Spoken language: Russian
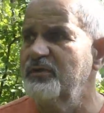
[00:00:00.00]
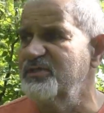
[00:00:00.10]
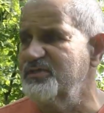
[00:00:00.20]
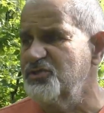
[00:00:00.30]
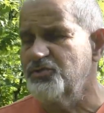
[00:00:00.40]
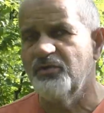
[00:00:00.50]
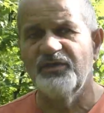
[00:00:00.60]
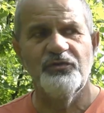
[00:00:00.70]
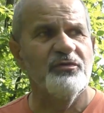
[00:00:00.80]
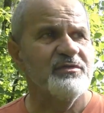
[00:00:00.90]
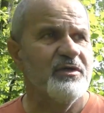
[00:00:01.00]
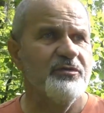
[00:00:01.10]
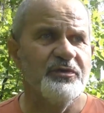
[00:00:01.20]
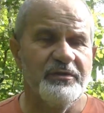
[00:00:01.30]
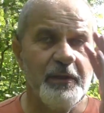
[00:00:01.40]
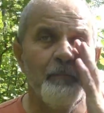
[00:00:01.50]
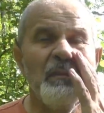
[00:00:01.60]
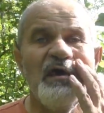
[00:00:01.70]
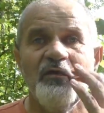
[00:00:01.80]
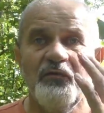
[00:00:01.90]
есть еще отток какой-то.
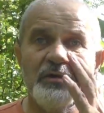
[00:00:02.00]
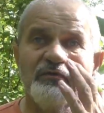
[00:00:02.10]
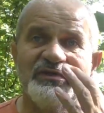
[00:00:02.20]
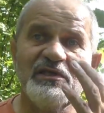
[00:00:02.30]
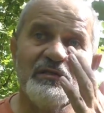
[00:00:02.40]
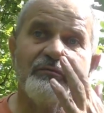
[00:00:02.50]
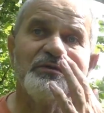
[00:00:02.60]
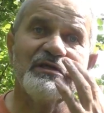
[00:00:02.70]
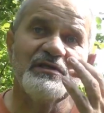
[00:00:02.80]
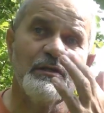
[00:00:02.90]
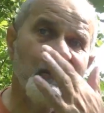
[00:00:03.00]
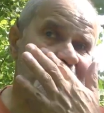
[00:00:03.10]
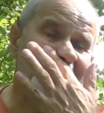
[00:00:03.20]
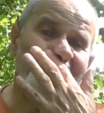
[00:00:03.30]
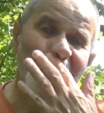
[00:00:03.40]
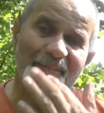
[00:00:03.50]
Вот, вот эти вот категории